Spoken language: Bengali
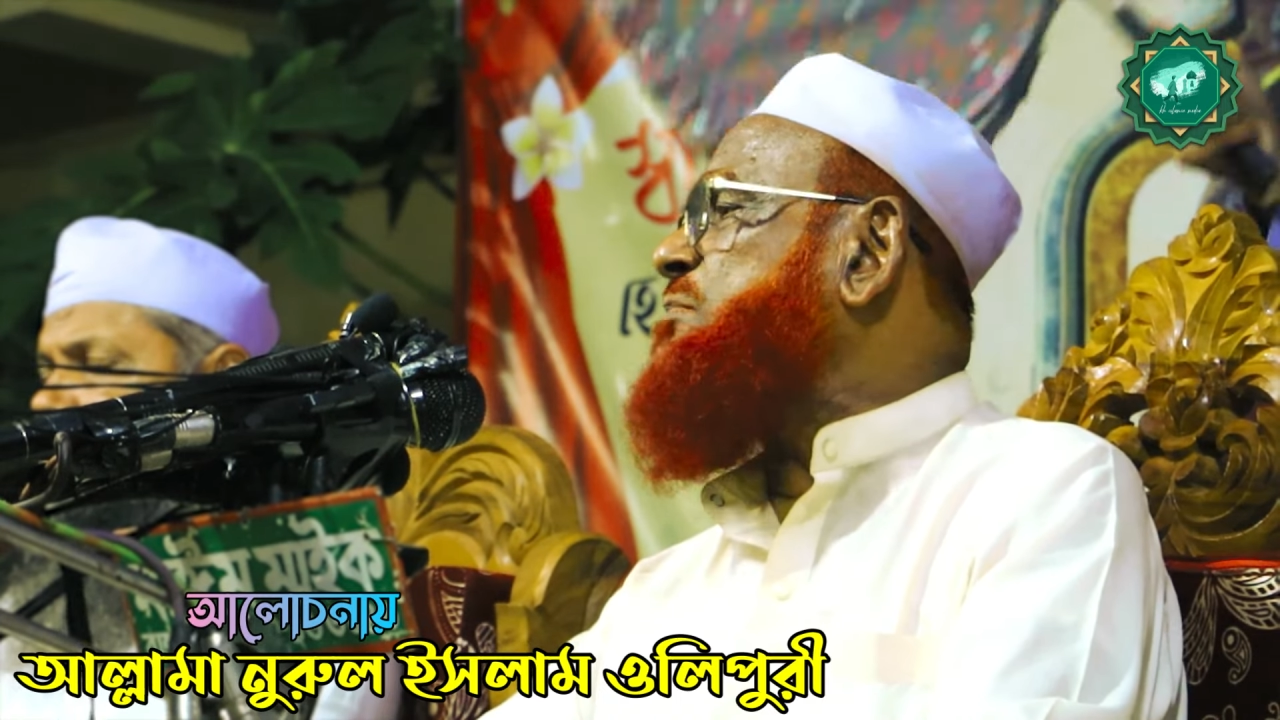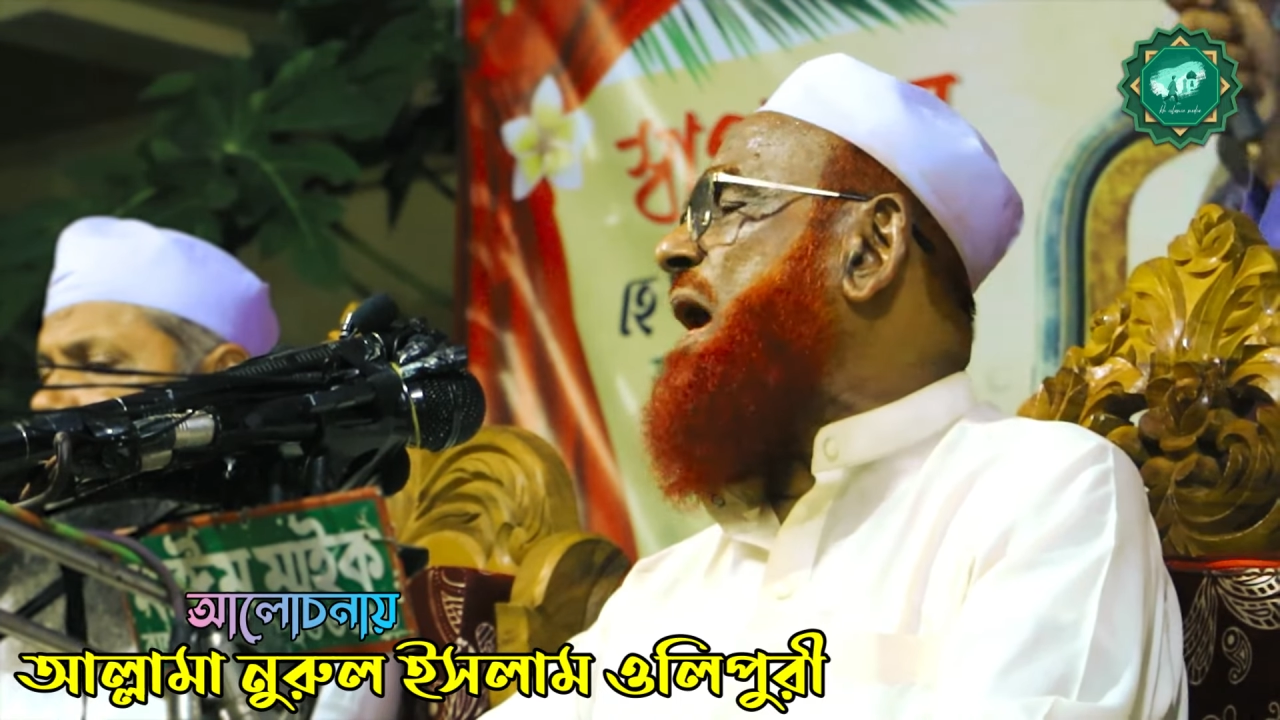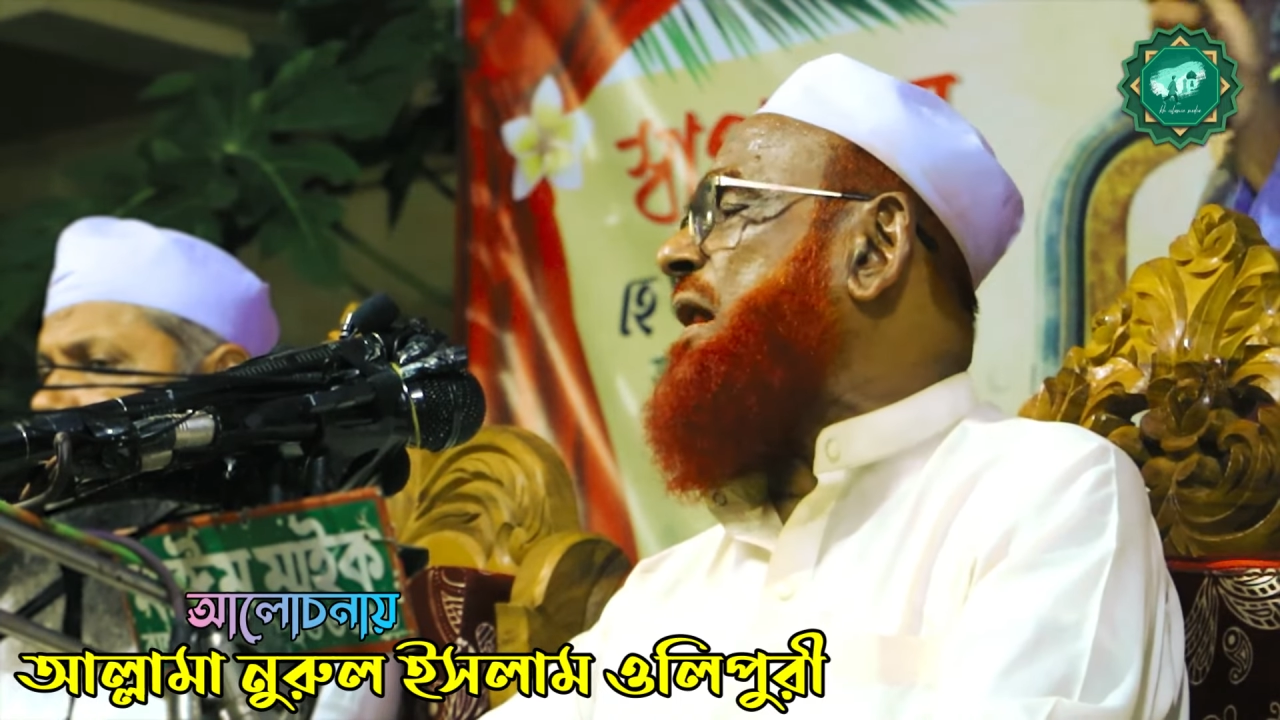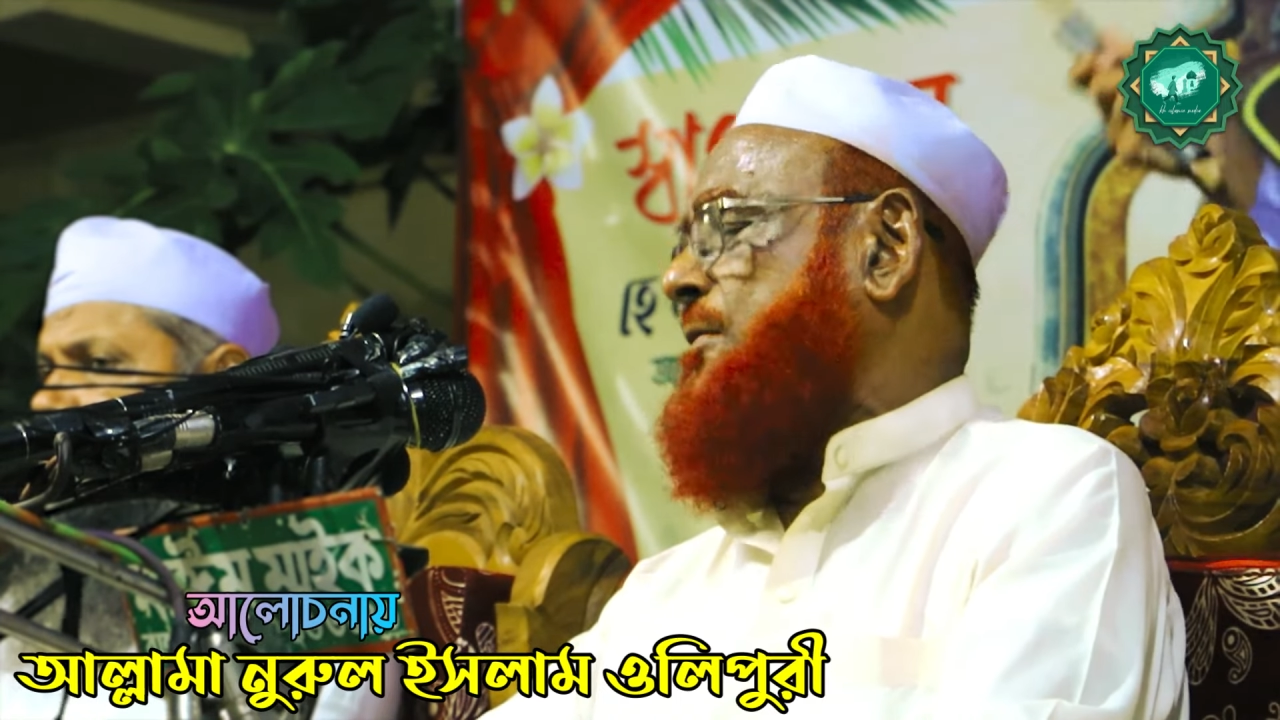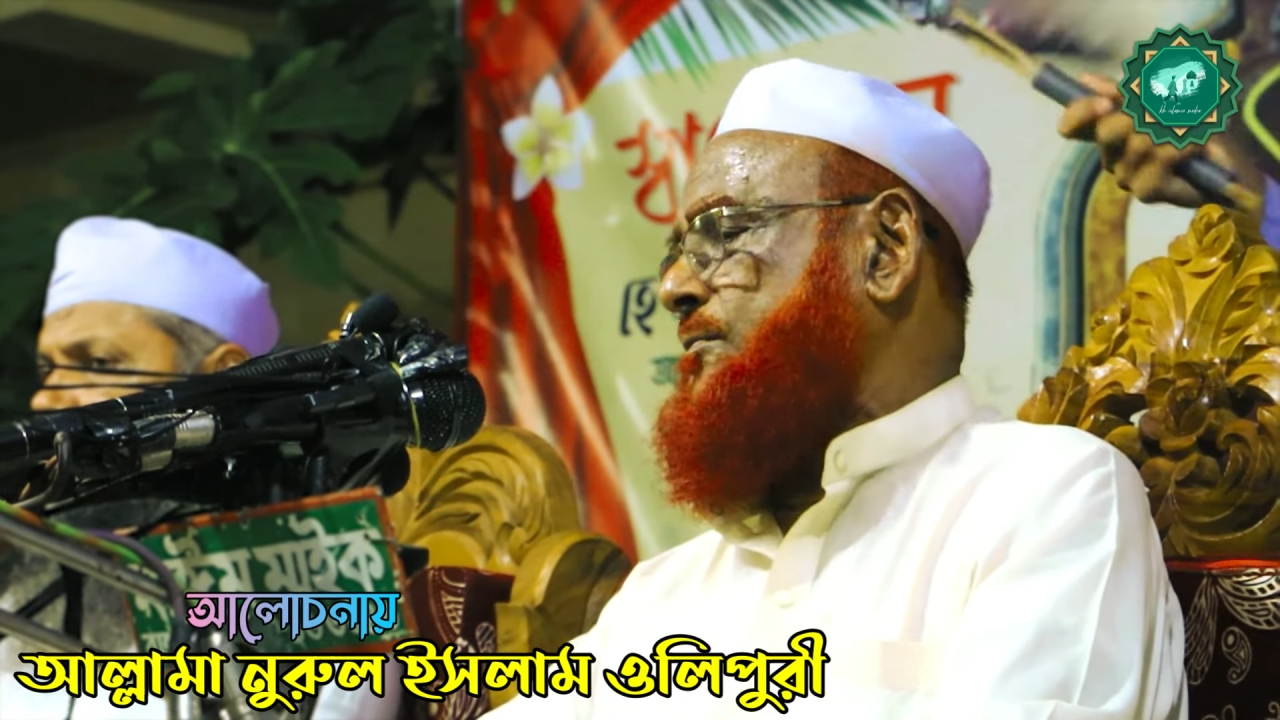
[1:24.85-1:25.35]

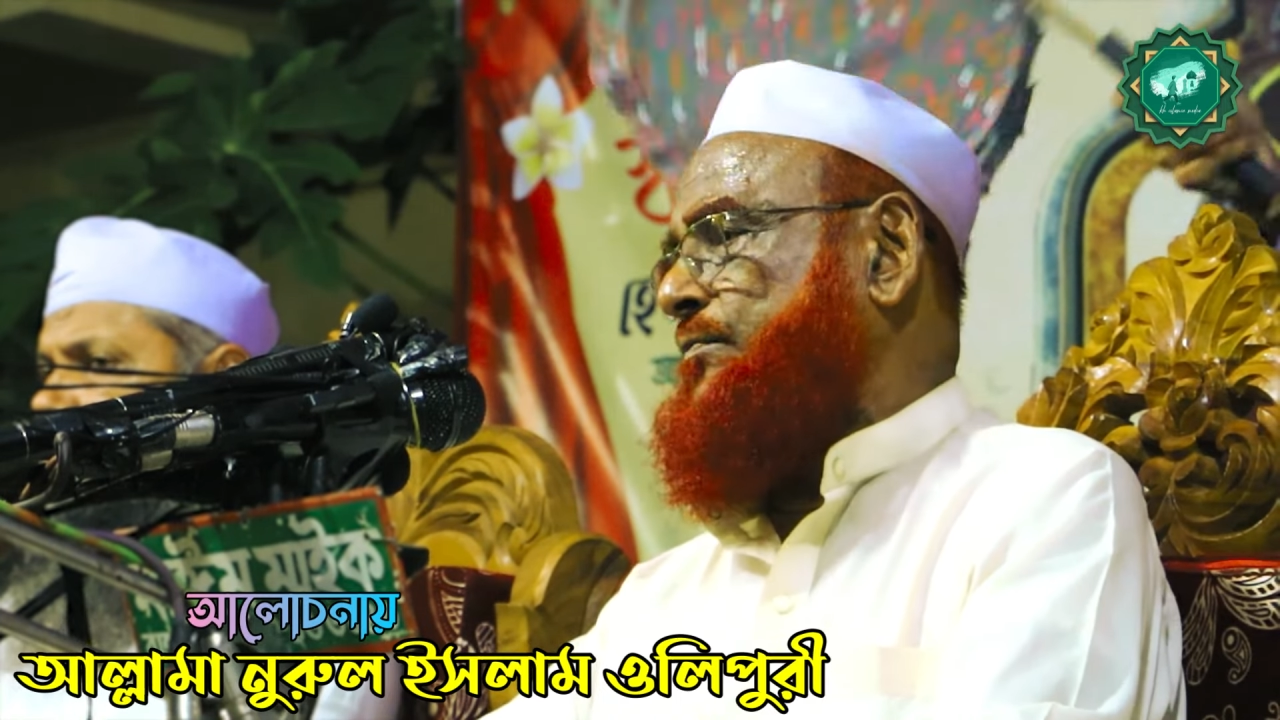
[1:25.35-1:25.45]
একবার